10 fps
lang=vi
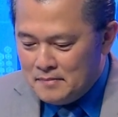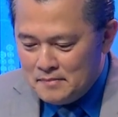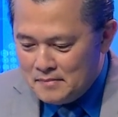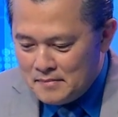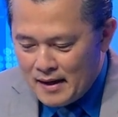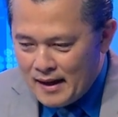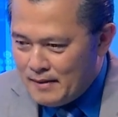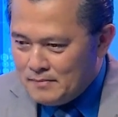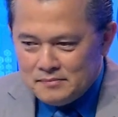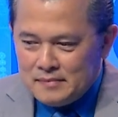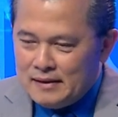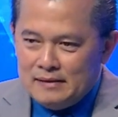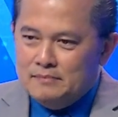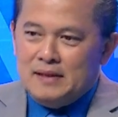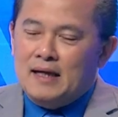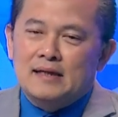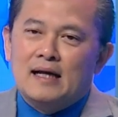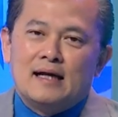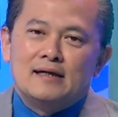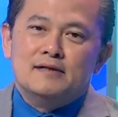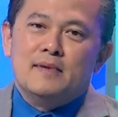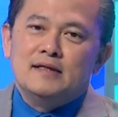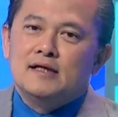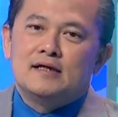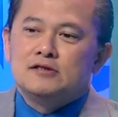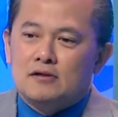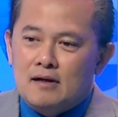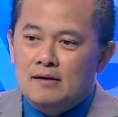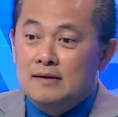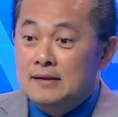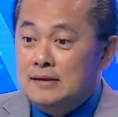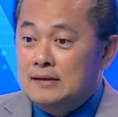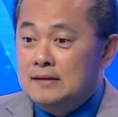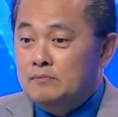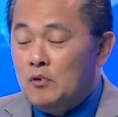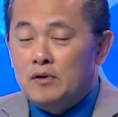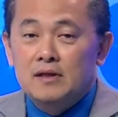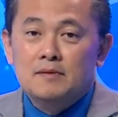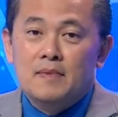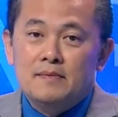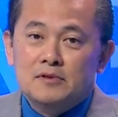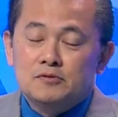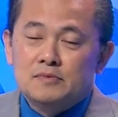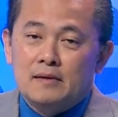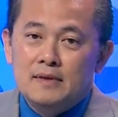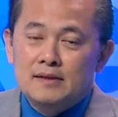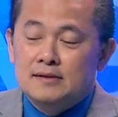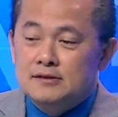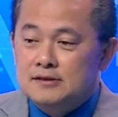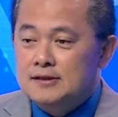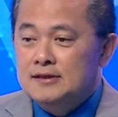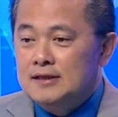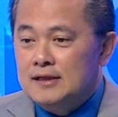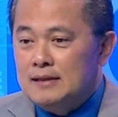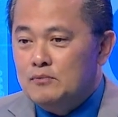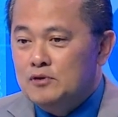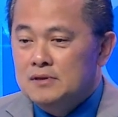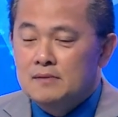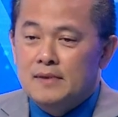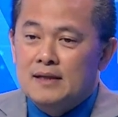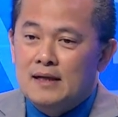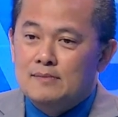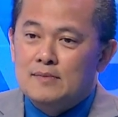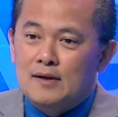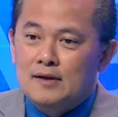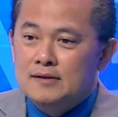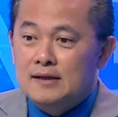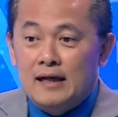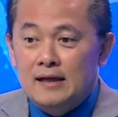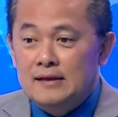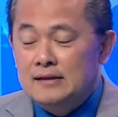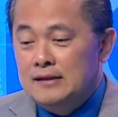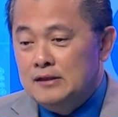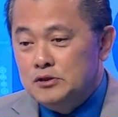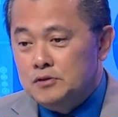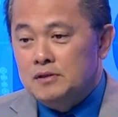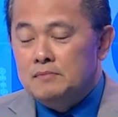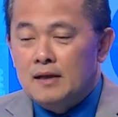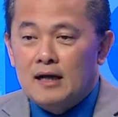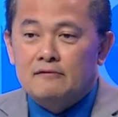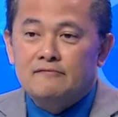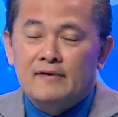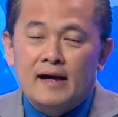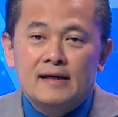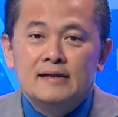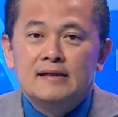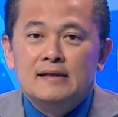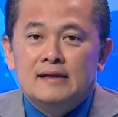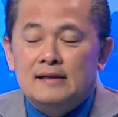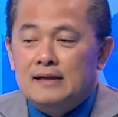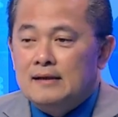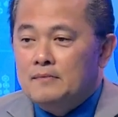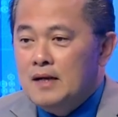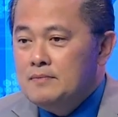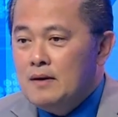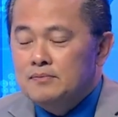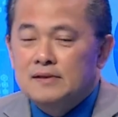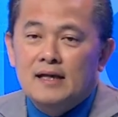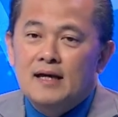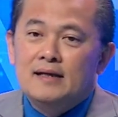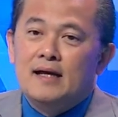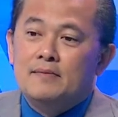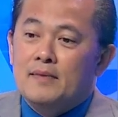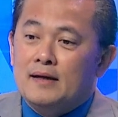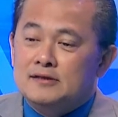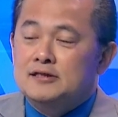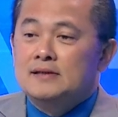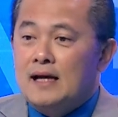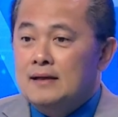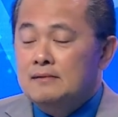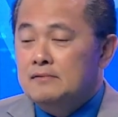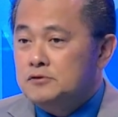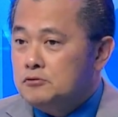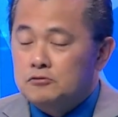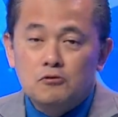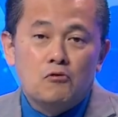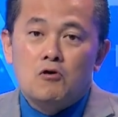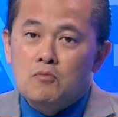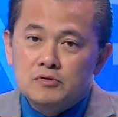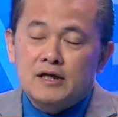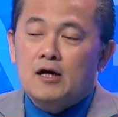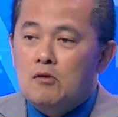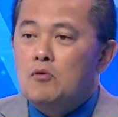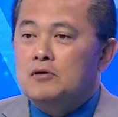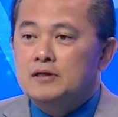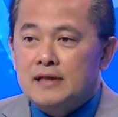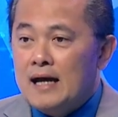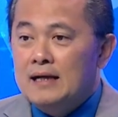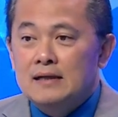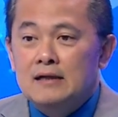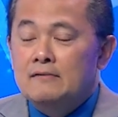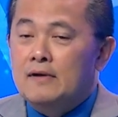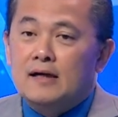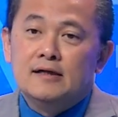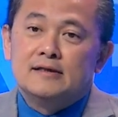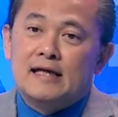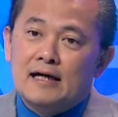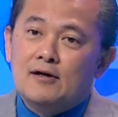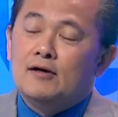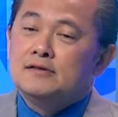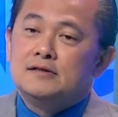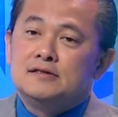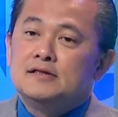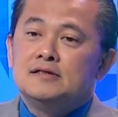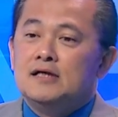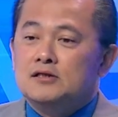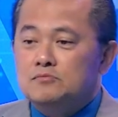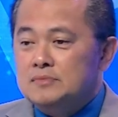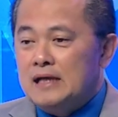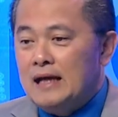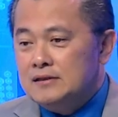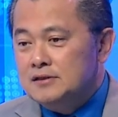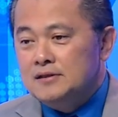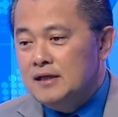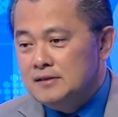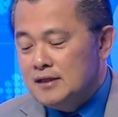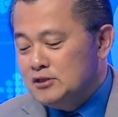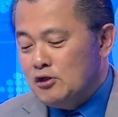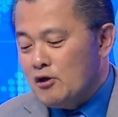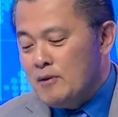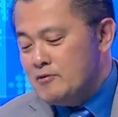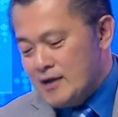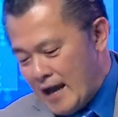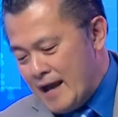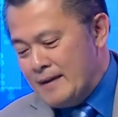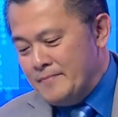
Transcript: mà mình nghĩ rằng là người Mỹ chơi cái trò đó một cái nước Mỹ mà chúng ta biết từ trước đến giờ là một nước Mỹ không có những cái chuyện mà cần phải là mới móc như thế để mà chiến thắng rồi rốt cuộc cũng sẽ có một người thắng và cái người thắng đó từ trước đến giờ chúng ta chưa thấy chơi cái trò đó bao giờ cả